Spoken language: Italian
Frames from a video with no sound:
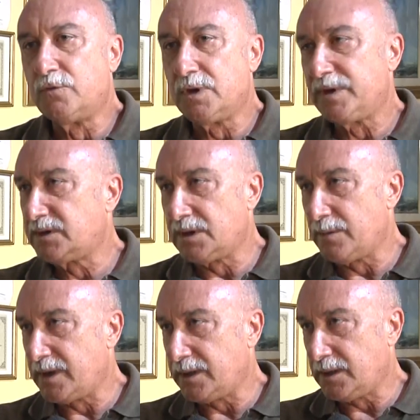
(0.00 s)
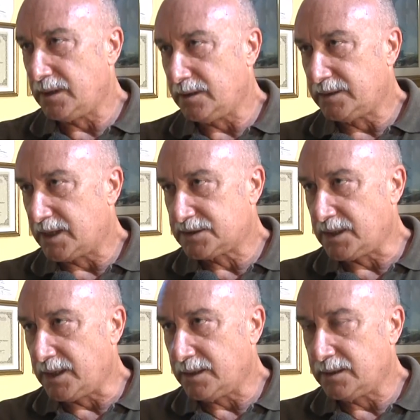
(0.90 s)
vuole mettere le mani in
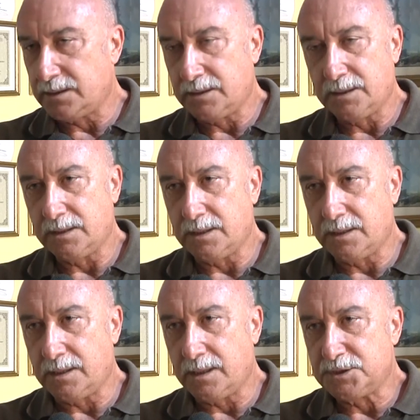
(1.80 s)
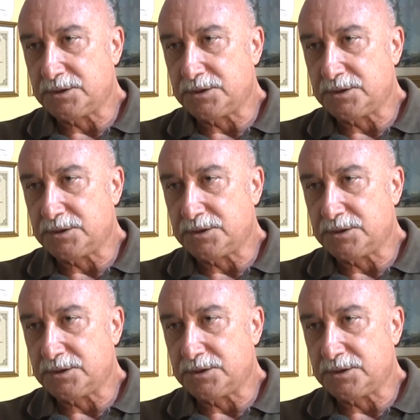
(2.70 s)
tasca eh, ai